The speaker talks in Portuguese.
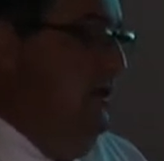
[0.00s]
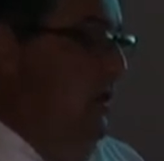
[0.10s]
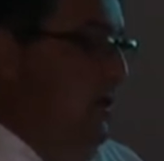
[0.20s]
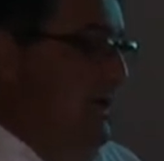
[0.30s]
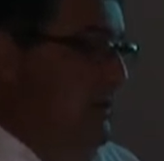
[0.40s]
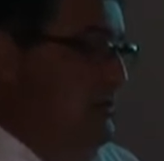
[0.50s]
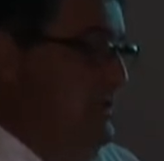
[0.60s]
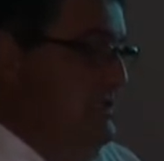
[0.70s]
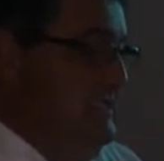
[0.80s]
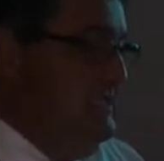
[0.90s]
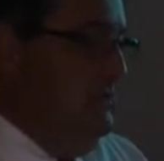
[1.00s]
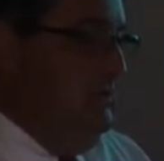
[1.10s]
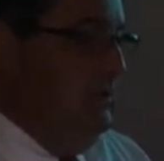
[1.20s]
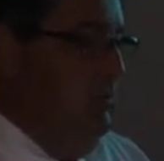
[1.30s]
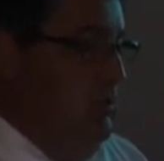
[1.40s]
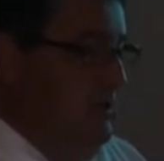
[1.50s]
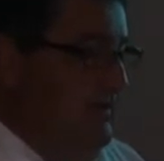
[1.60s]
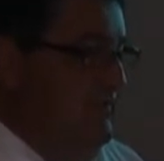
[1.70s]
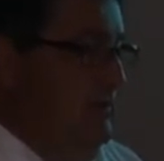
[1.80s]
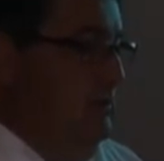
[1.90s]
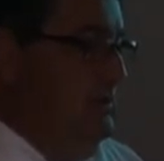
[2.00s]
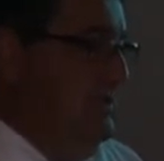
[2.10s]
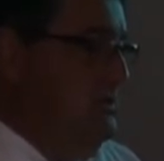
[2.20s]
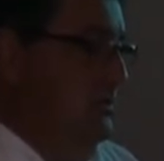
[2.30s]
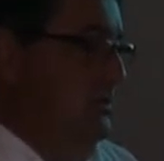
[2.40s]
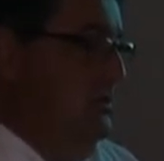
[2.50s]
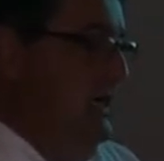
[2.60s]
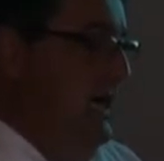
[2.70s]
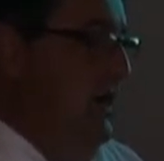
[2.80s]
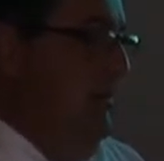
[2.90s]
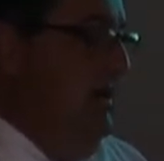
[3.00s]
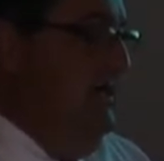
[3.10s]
olha a utilização da tomografia e do ultrassom no trauma,